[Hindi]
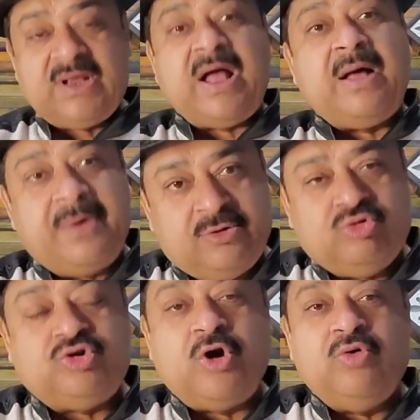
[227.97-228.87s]
कहावत
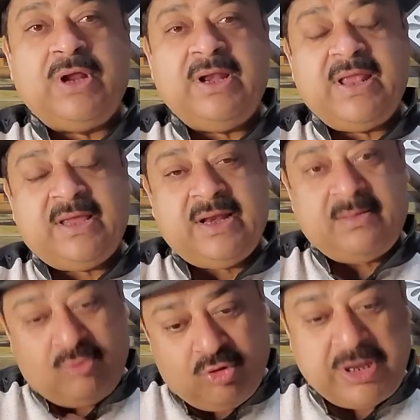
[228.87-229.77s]
कुछ और है लेकिन
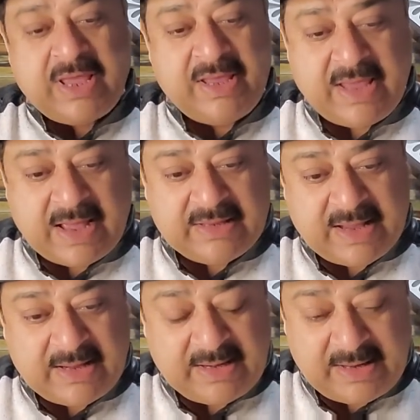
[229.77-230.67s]
हमको यही याद
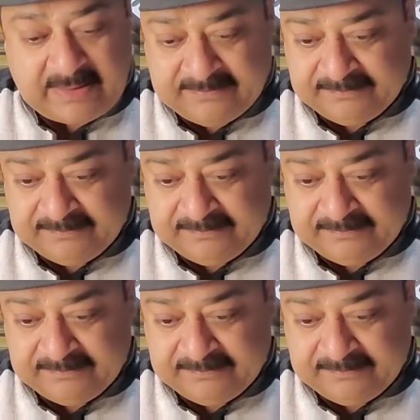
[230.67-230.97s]
आ रही है